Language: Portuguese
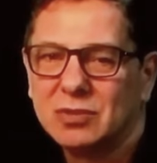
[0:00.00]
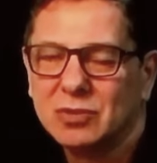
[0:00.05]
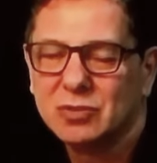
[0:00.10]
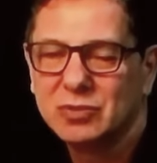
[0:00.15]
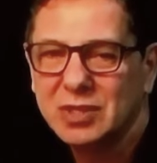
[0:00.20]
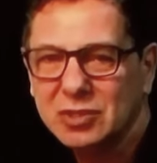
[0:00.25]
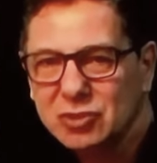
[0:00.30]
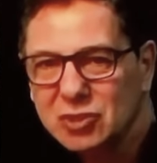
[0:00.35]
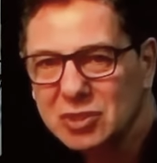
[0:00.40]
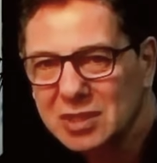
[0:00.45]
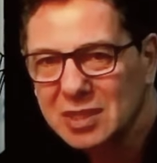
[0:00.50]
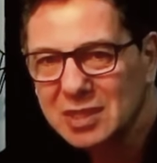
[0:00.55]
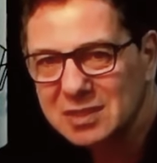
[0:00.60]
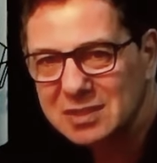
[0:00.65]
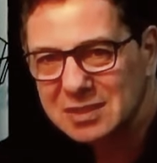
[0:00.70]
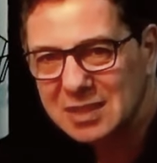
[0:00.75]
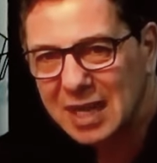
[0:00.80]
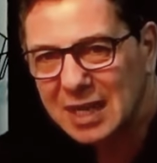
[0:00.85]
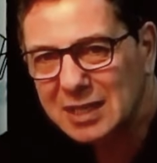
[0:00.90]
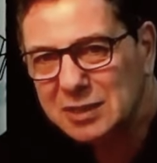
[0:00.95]
O The
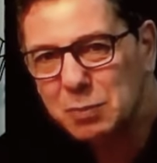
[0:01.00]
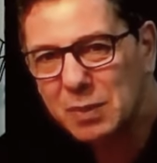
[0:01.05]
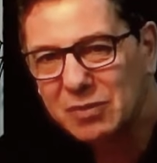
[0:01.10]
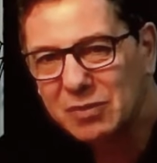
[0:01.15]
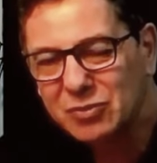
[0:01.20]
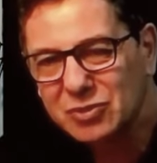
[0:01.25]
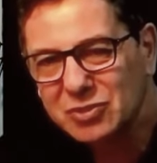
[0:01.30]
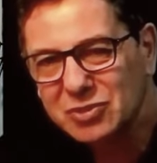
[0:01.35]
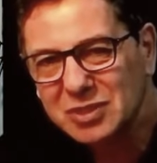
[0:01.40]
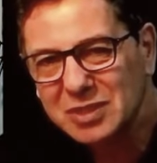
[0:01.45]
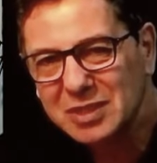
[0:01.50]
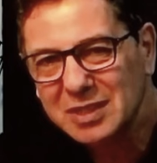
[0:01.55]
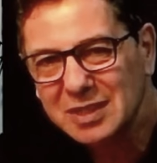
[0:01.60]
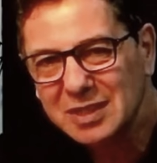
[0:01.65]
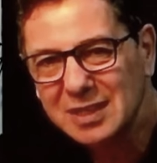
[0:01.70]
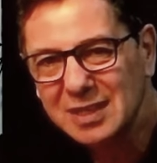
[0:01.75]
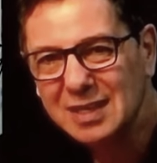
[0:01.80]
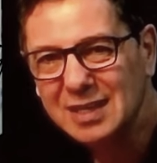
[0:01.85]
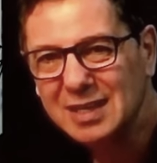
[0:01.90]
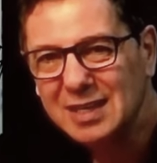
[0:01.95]
Dealers traz para você
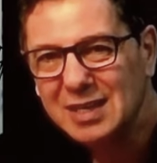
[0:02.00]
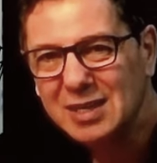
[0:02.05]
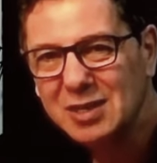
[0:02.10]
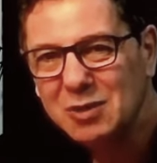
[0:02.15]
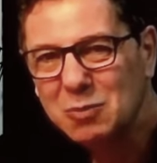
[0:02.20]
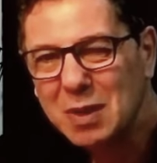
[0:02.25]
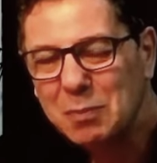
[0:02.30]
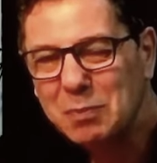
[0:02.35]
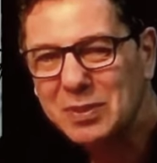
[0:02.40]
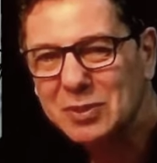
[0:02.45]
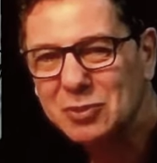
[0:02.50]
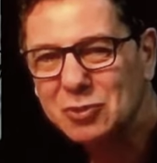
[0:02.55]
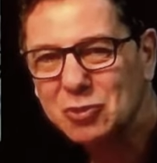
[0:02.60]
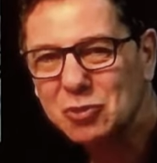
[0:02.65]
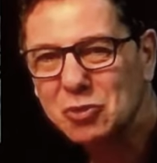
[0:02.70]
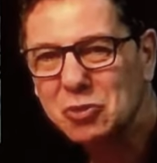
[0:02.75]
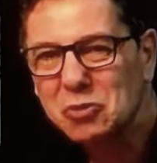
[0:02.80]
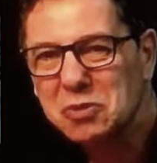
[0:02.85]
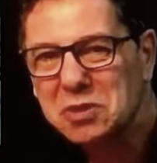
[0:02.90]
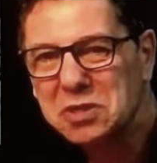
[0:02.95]
uma
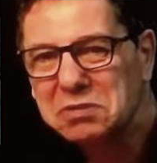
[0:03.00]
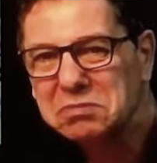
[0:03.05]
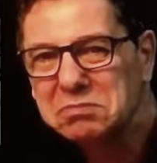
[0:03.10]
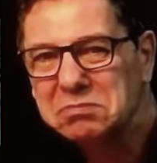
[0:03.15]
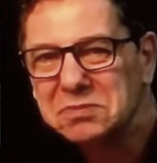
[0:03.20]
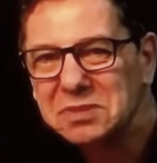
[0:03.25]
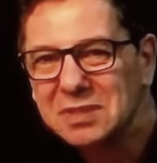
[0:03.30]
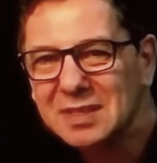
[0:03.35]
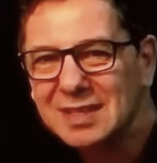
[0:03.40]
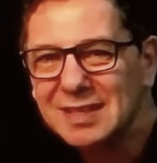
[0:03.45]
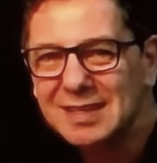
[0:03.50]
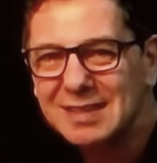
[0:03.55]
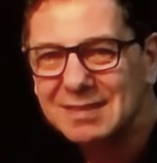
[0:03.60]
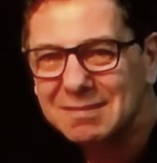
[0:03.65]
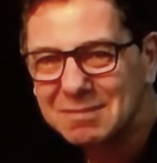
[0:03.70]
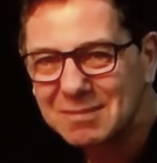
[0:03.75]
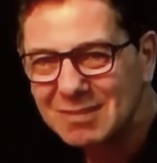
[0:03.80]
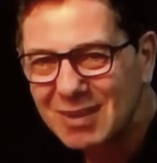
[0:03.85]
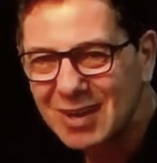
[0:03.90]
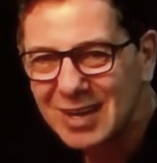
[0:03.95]
pessoa,
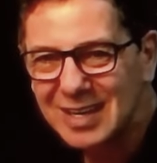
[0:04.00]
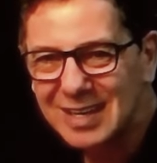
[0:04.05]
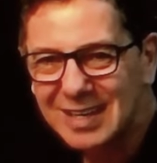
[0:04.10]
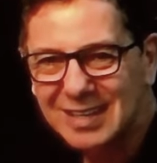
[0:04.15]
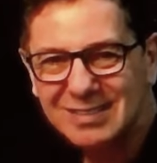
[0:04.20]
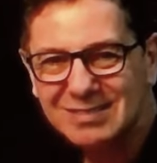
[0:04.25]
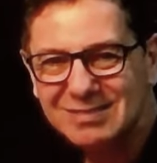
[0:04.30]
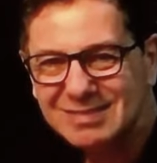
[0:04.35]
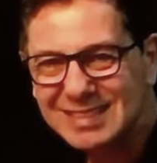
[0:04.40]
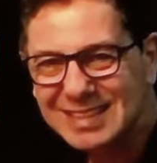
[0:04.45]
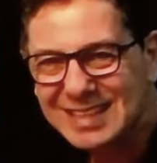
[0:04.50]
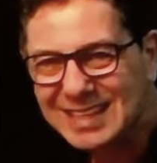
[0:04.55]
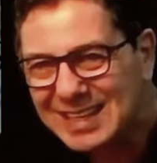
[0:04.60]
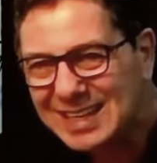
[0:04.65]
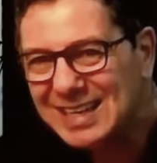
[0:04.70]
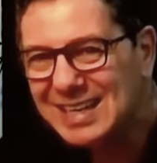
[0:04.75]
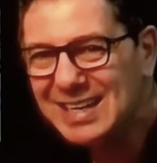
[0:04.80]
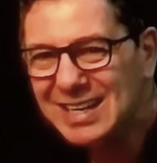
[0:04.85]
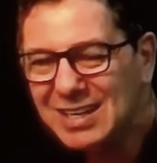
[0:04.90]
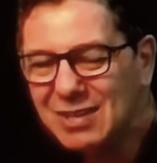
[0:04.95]
olha,
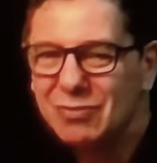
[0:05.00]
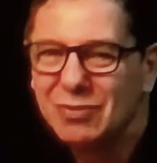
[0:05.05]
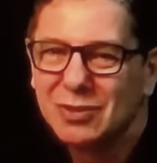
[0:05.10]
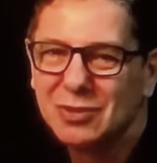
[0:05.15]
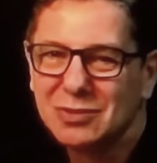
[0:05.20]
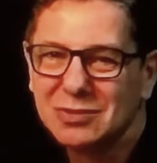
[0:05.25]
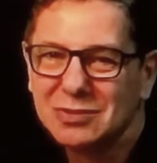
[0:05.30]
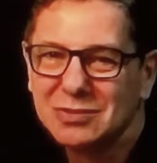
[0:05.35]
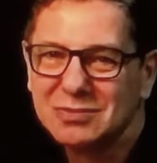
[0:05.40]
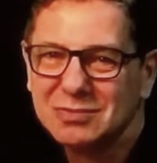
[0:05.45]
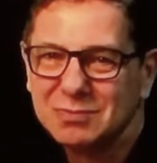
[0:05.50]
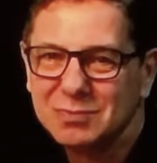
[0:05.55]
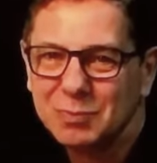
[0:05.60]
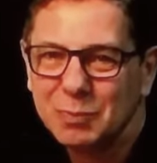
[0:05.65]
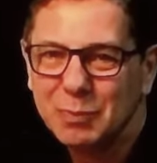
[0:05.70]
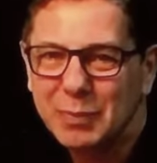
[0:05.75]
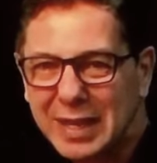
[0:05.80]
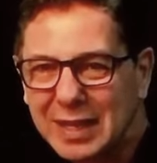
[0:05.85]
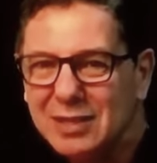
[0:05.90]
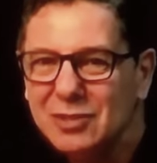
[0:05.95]
incrível,
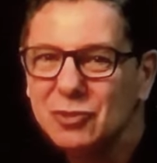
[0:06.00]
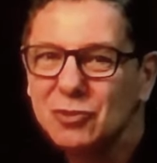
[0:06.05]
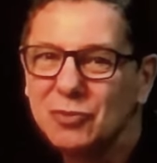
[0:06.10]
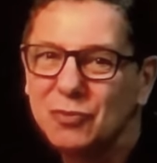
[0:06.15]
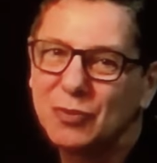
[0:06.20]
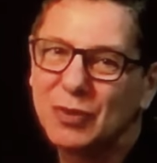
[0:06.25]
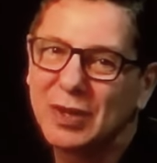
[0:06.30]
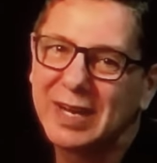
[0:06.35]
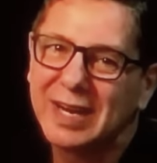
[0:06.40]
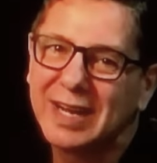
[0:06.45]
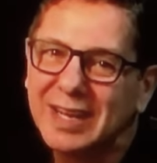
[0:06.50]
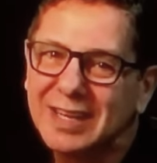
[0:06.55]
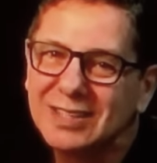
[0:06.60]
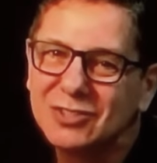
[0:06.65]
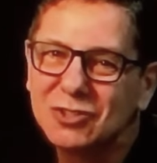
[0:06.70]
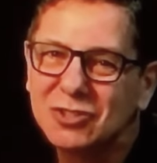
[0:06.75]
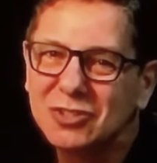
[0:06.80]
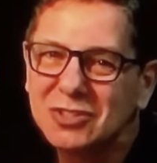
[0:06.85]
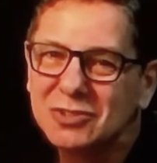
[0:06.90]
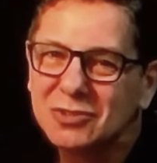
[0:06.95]
bem
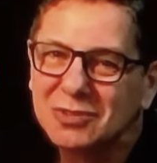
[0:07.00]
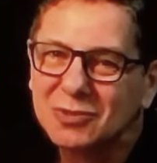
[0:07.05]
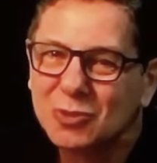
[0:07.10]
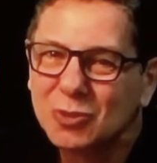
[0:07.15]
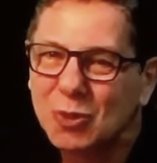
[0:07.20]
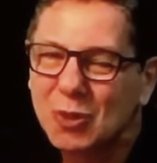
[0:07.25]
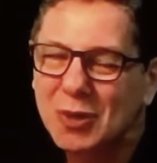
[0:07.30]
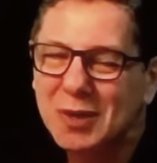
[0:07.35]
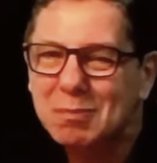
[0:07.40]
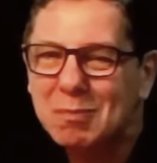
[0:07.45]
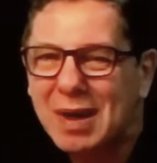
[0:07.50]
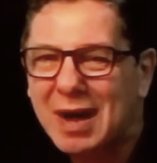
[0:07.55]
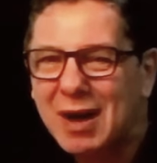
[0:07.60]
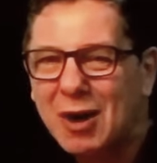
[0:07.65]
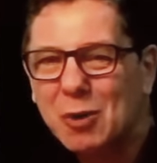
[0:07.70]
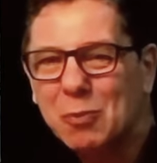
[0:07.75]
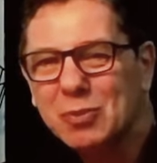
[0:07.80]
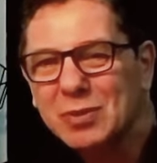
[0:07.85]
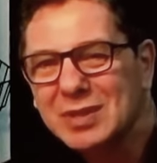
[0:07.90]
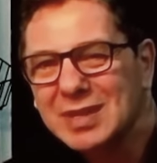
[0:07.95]
diferente do
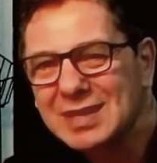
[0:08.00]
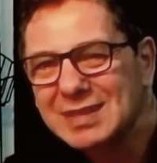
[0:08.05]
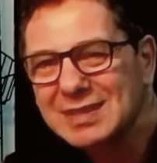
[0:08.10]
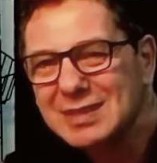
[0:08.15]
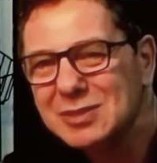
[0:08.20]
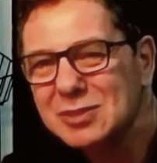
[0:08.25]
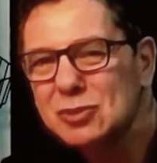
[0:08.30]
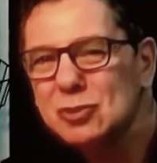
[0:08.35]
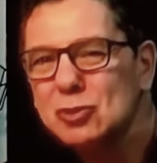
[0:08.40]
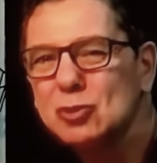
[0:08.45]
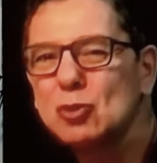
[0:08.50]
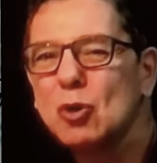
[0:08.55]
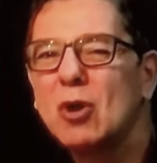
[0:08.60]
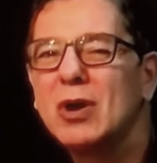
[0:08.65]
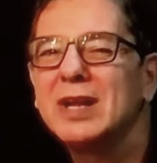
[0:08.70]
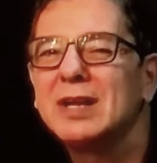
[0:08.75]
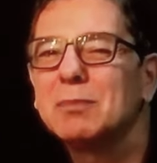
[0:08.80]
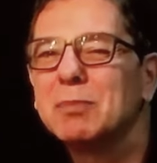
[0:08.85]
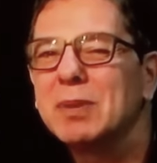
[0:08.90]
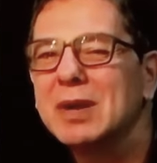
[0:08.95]
normal, porque ele tem
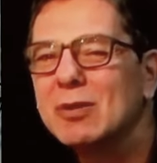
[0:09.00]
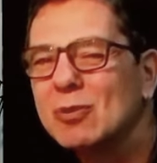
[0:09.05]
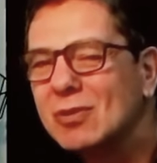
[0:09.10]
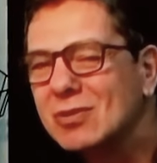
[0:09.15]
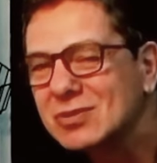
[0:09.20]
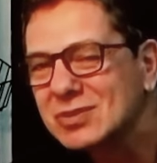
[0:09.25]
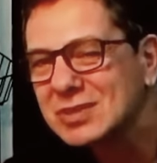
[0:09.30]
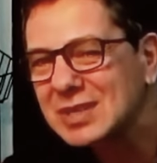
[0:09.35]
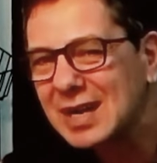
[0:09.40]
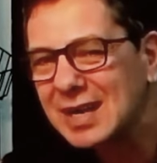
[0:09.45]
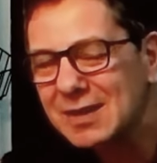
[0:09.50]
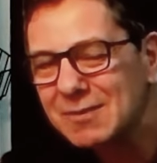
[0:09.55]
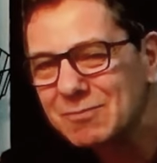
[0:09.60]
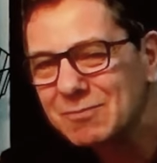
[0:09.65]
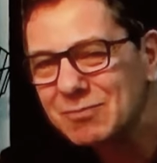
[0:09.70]
história para contar.